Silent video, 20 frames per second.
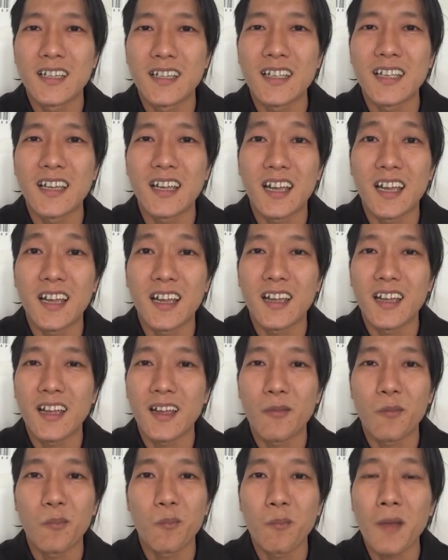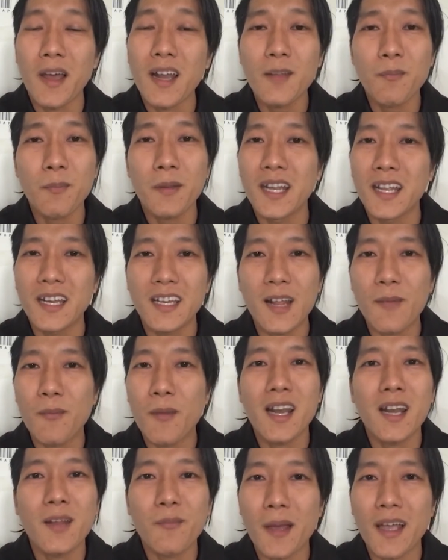ya mana pendeta
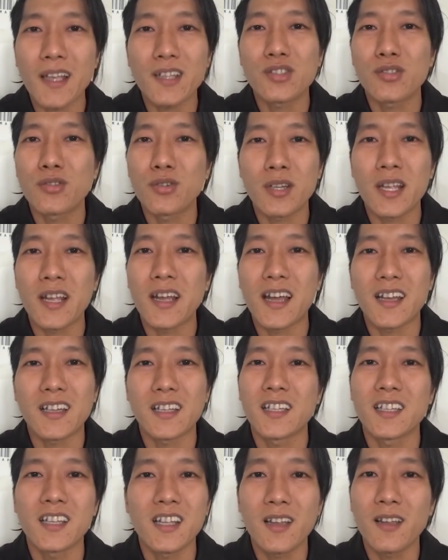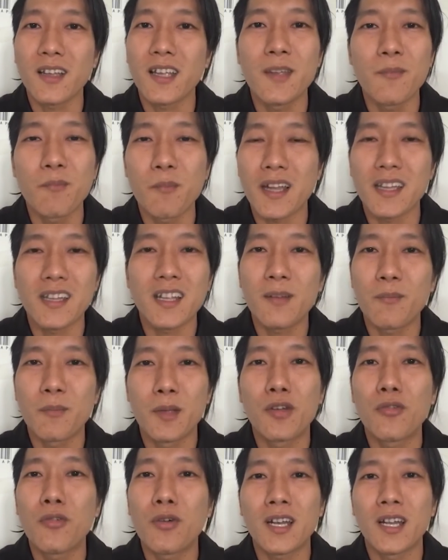mana pastor yang katanya imannya
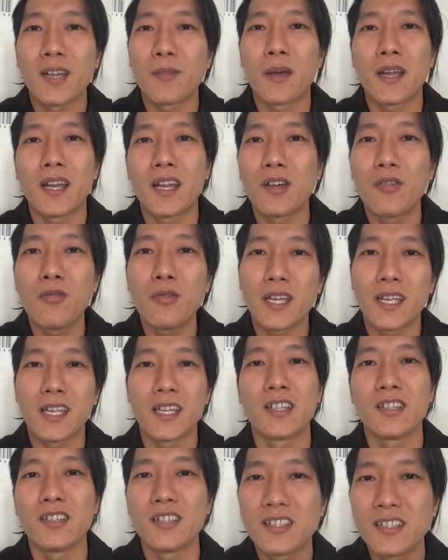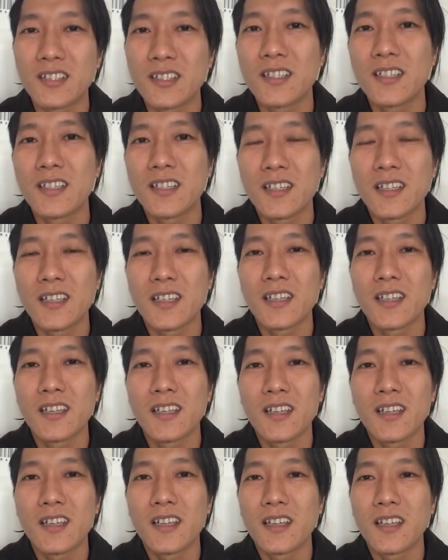lebih kuat daripada gue gitu
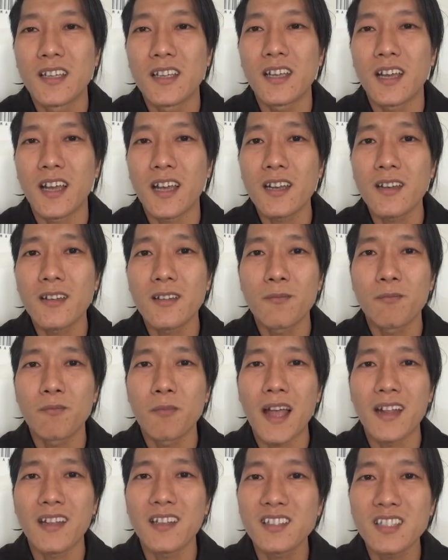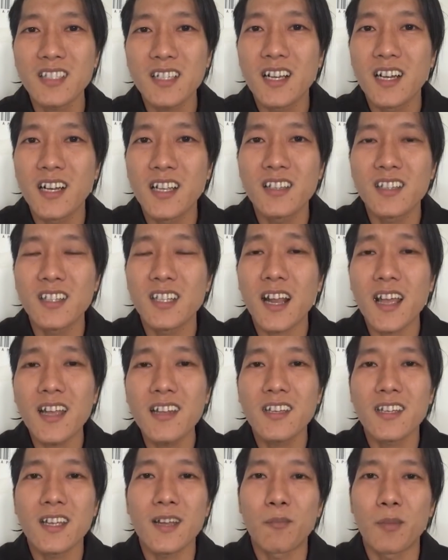iya kan hanya segelintir
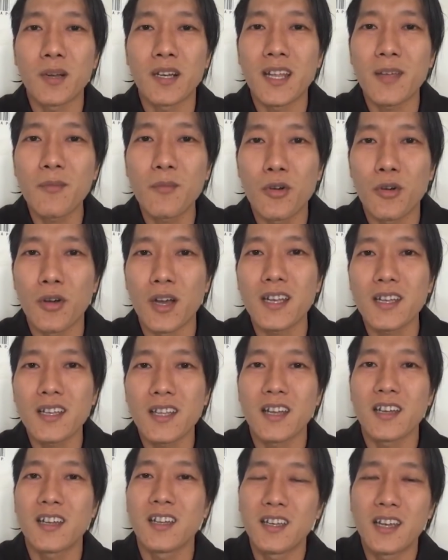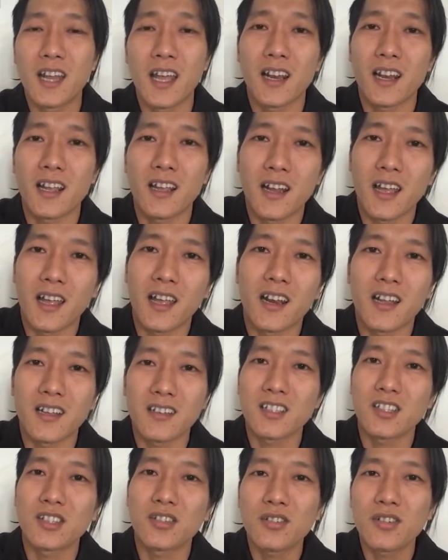aja yang berdemo kan yang di daerah-daerah
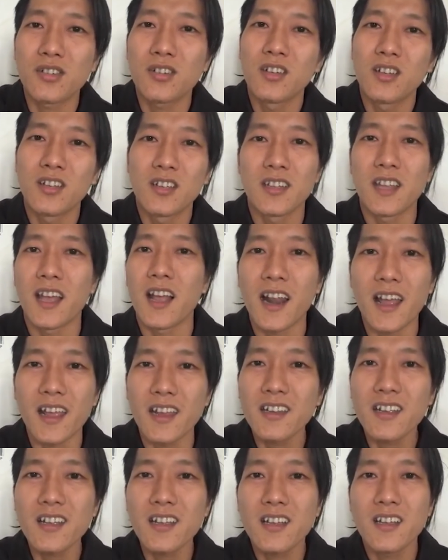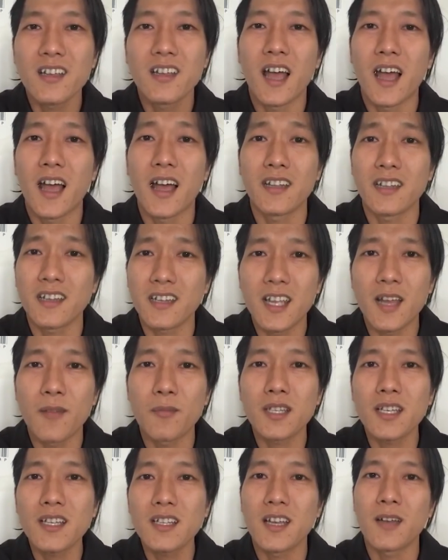situ yang lainnya hanya diam
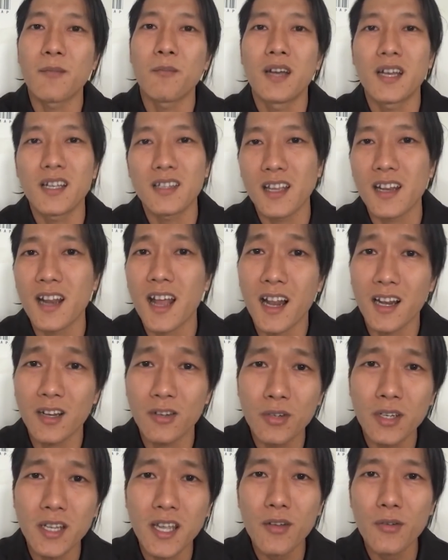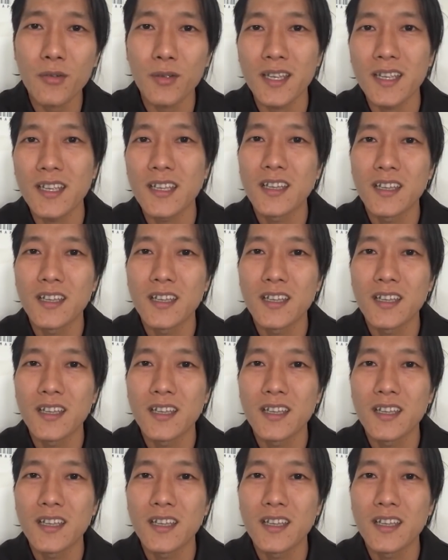saja mengejar hal duniawi